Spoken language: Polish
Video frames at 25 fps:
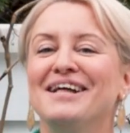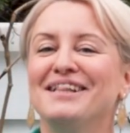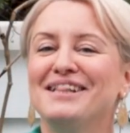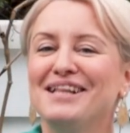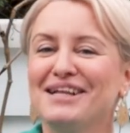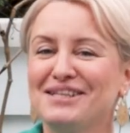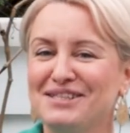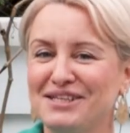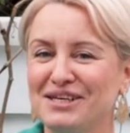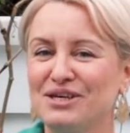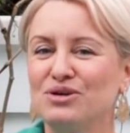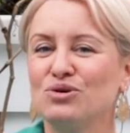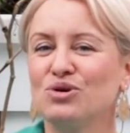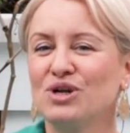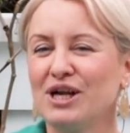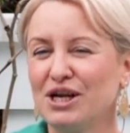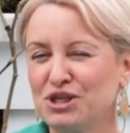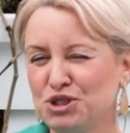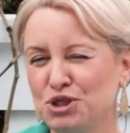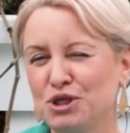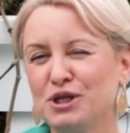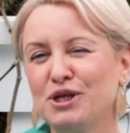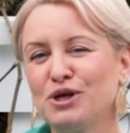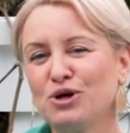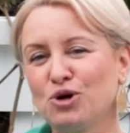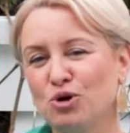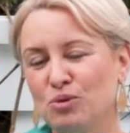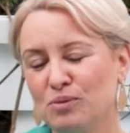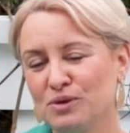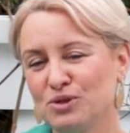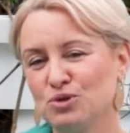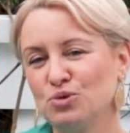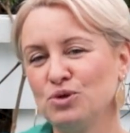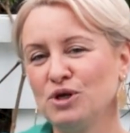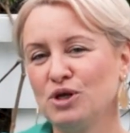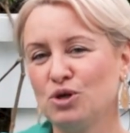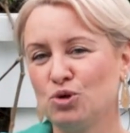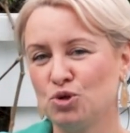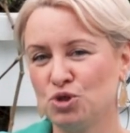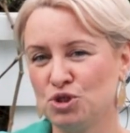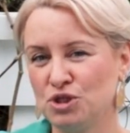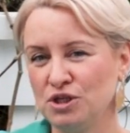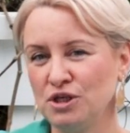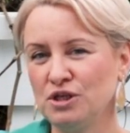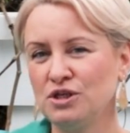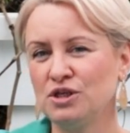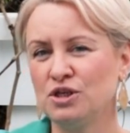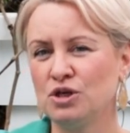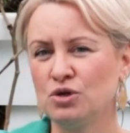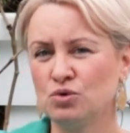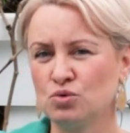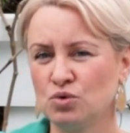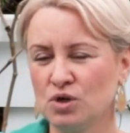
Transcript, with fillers: Dlatego raczej rekomenduję roślinki,